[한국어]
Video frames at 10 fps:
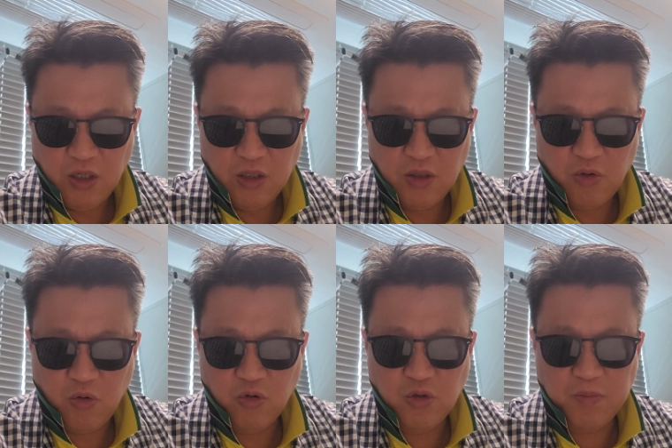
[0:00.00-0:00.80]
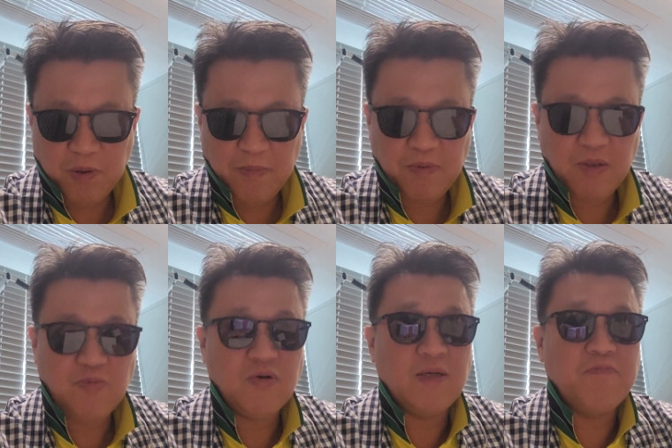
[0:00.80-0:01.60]
어, 고주파
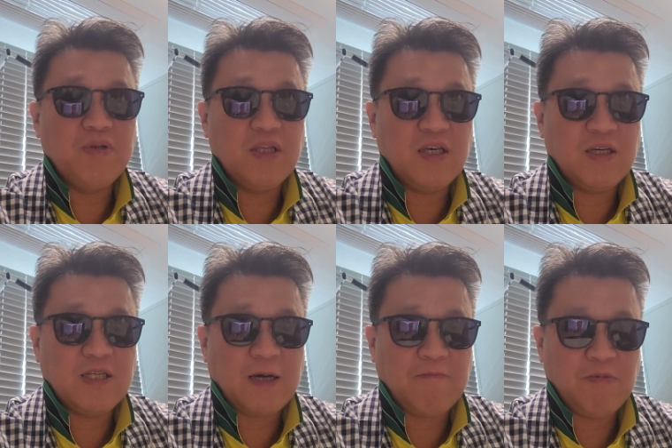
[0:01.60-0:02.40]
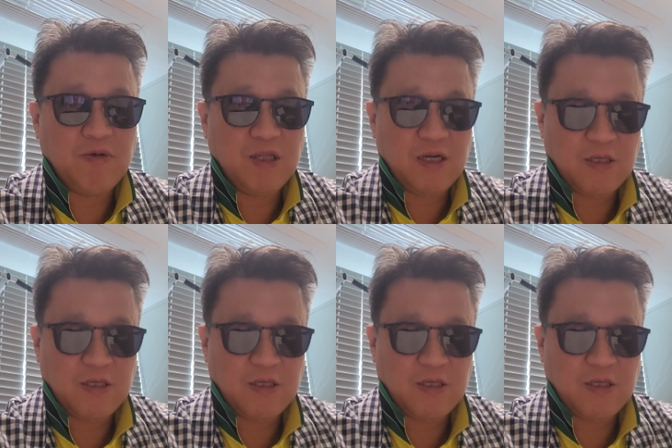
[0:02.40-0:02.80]
피부 리프팅 장비입니다.